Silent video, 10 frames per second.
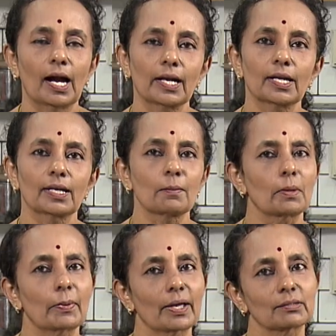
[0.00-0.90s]
ஆனால் நம்ம
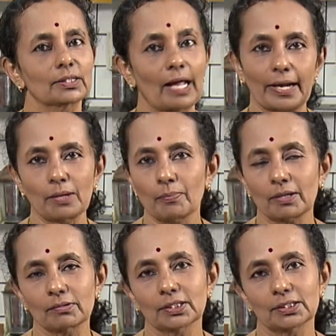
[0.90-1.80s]
பேர் வந்து நிறைய
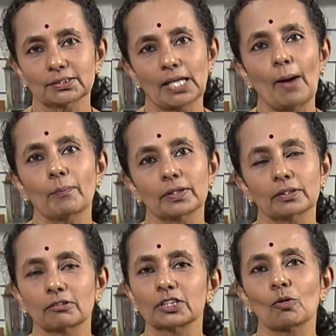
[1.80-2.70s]
பேர் வந்து இதை
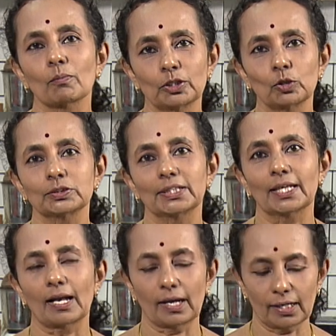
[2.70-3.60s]
சாப்பிட்றதுக்கு வந்து ரொம்ப
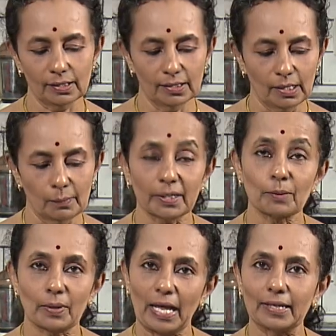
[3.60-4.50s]
யோசிக்கிறாங்க பட்
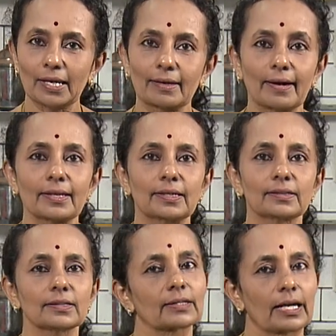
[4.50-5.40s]
இப்போ நிறைய
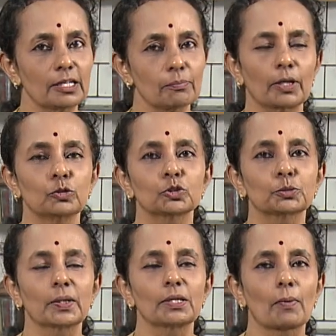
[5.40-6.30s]
கிடைக்கிது கண்டிப்பாக
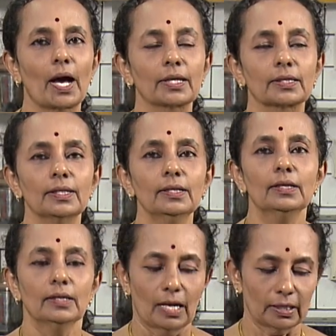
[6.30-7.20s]
யூஸ் பண்ணி பாருங்கள்
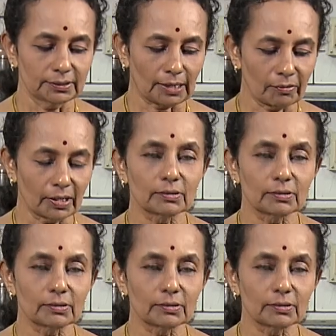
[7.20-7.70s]
அது தவிர